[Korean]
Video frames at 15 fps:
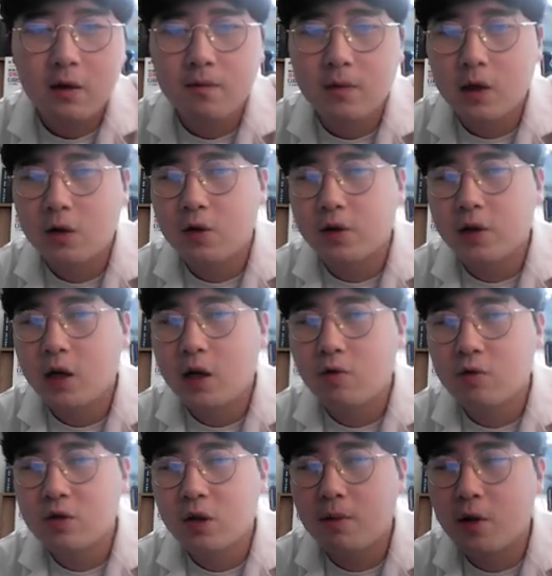이런 것들이
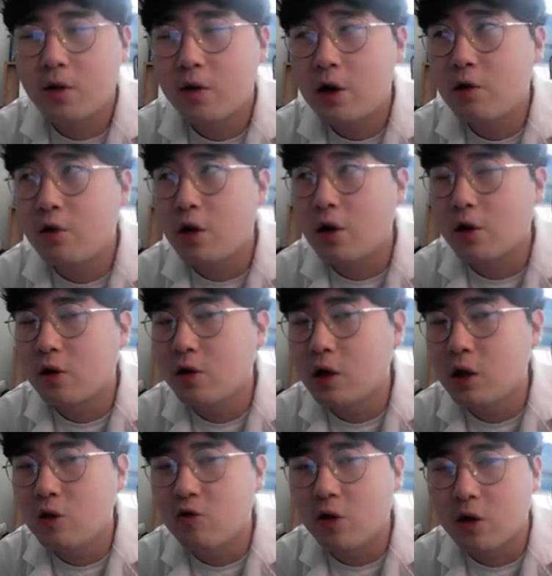곤충이 번성할 수 있었던
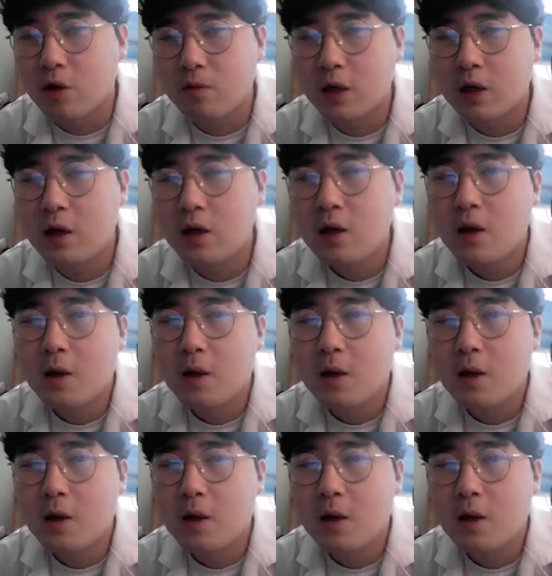이유였습니다.